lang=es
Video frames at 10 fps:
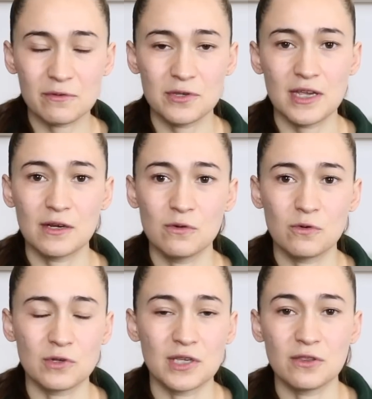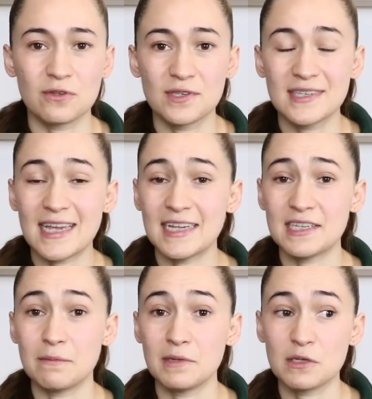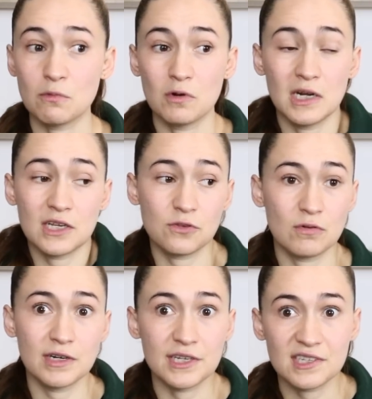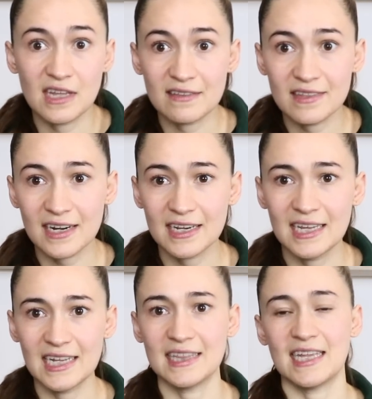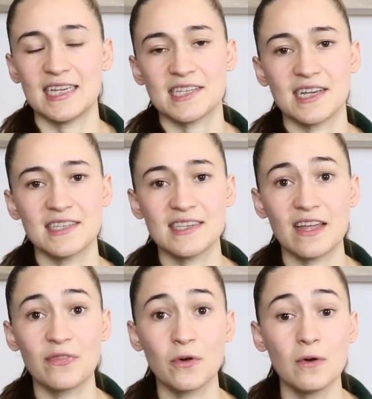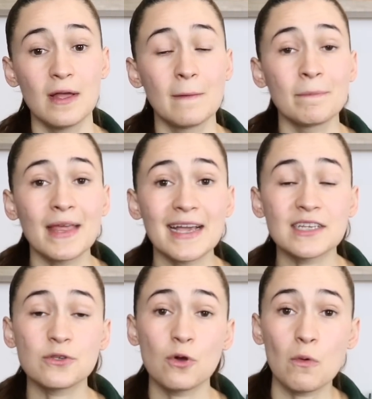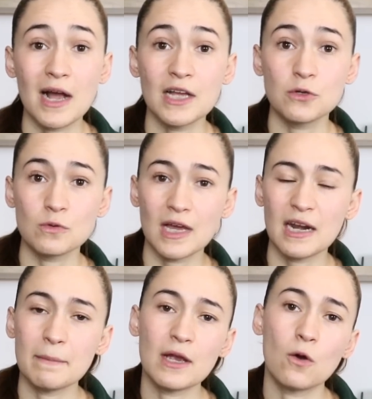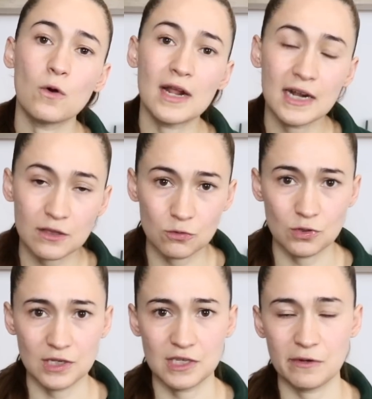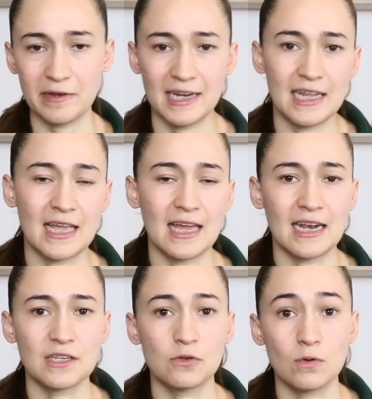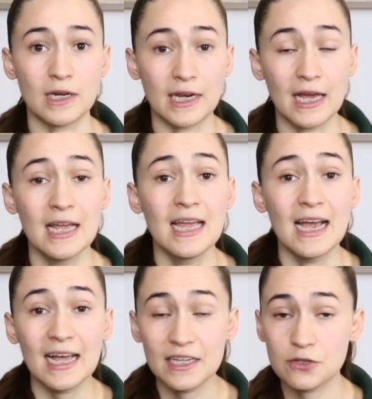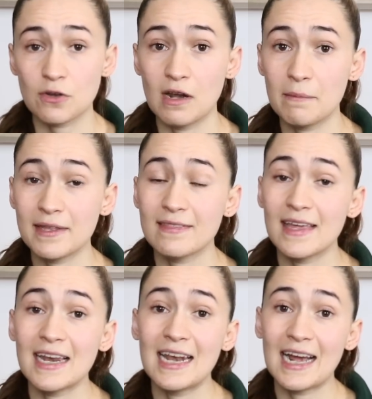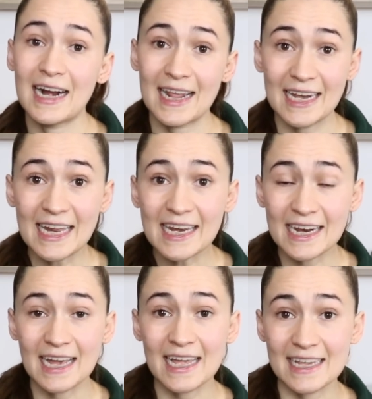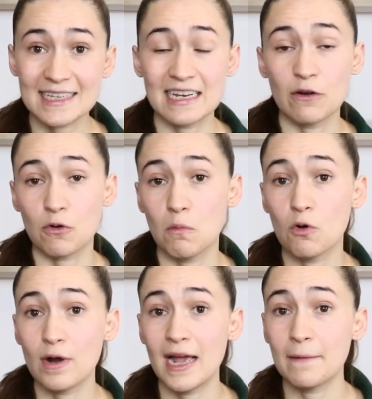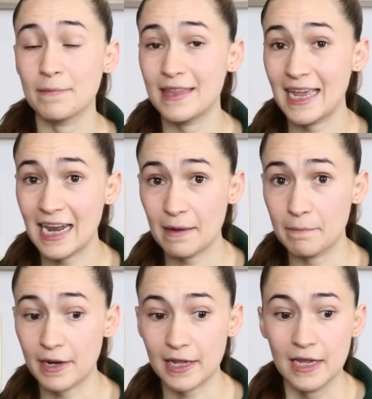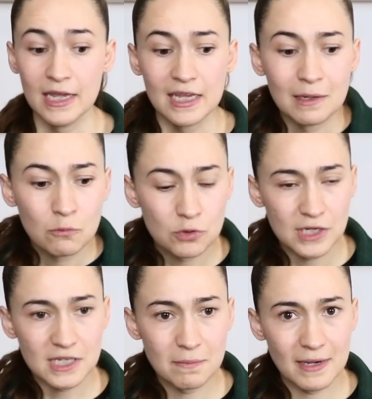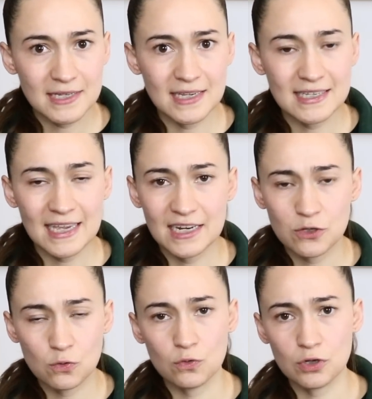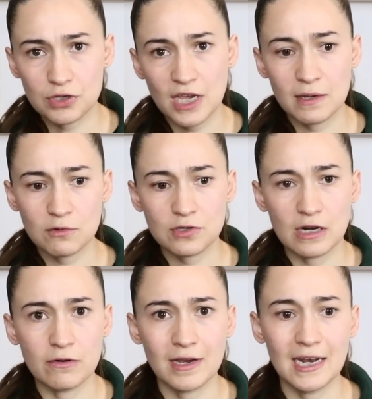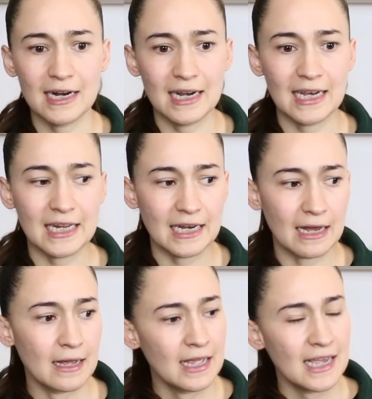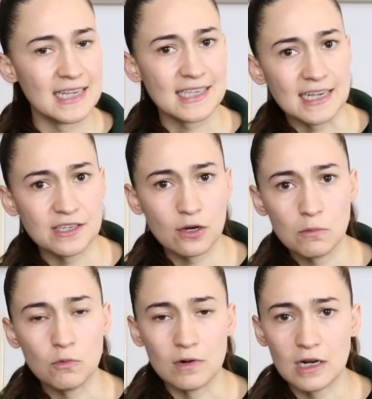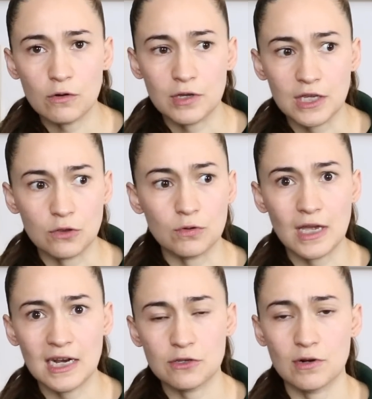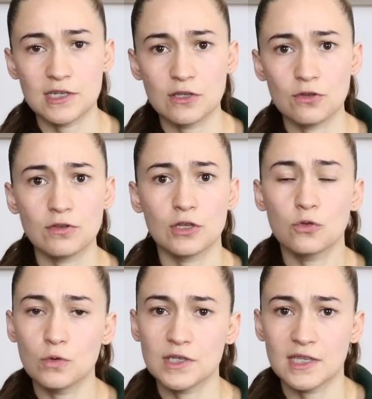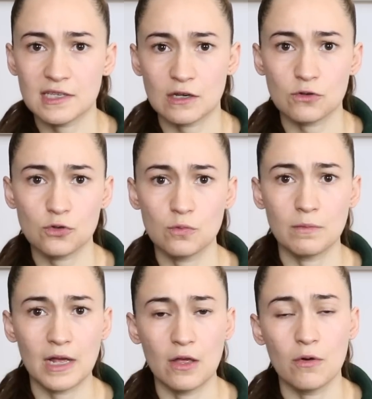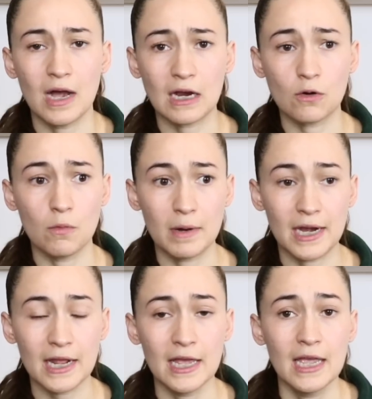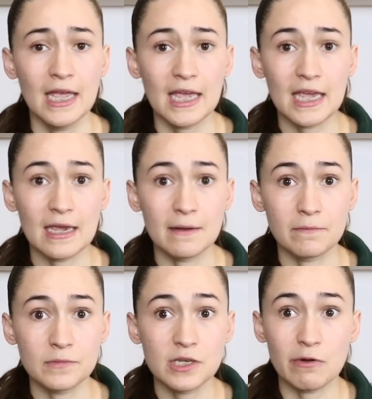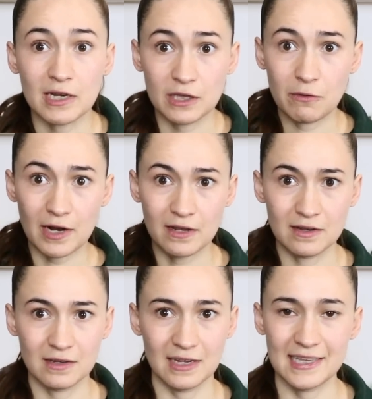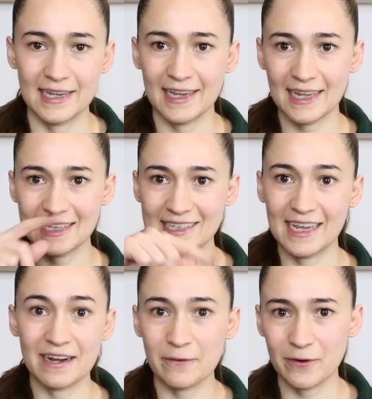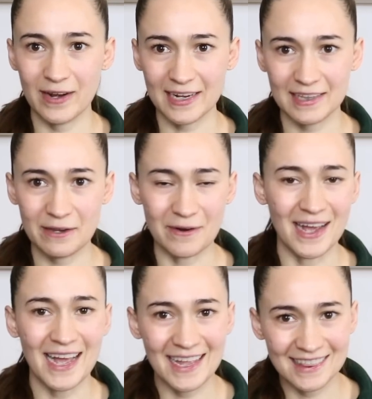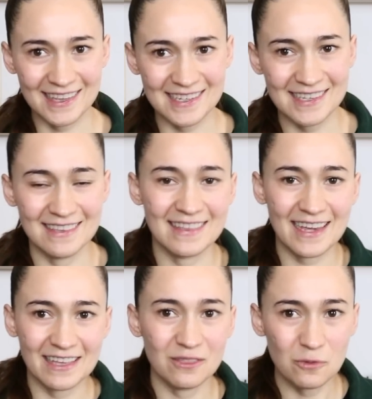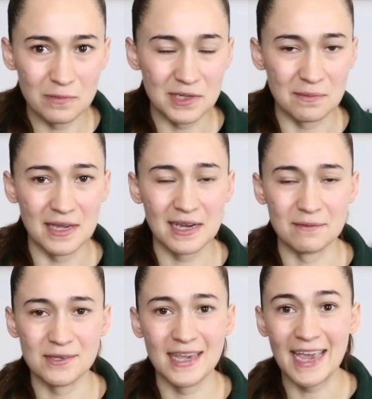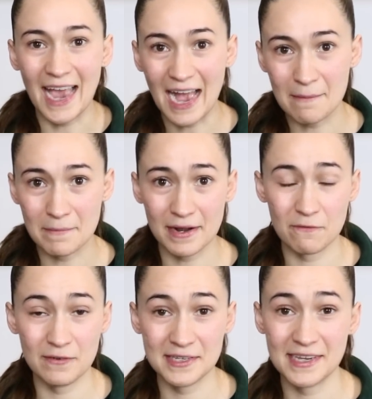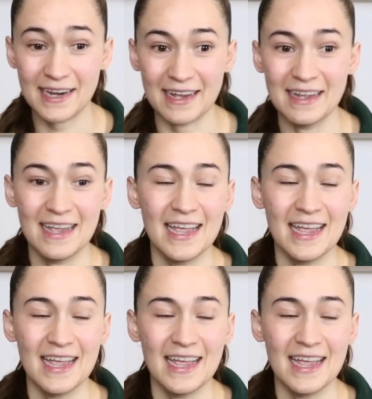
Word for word: rusa de glucosa, entonces asimismo la insulina está tranquilita, descansando. Esto va a ayudar a mejorar tu sensibilidad a la insulina. Adicionalmente, la grelina es la hormona del hambre y muchas veces en estudios se ha demostrado que la grelina es casi como un relojito y a las horas en donde tú estás acostumbrado a comer, eh, se activar el, cerebro la activa antes de tu misma, digamos que, hambre física.